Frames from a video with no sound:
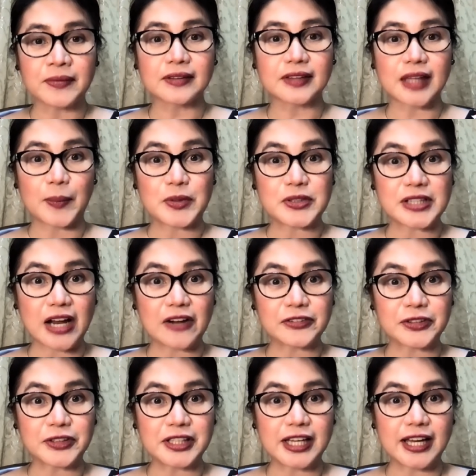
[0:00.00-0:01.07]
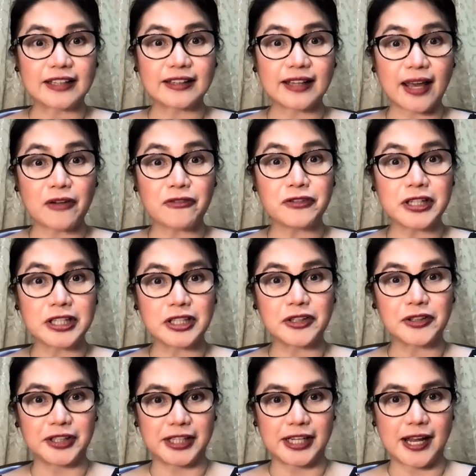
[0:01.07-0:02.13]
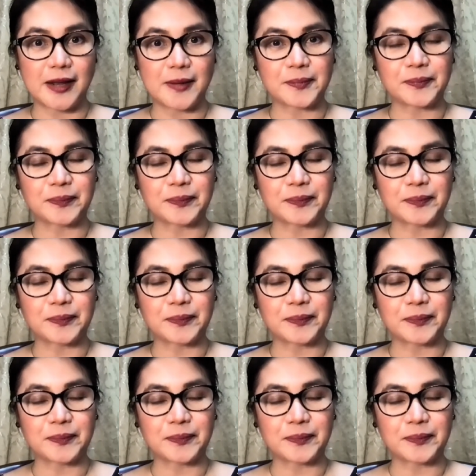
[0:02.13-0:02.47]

Tapos after that, every year na.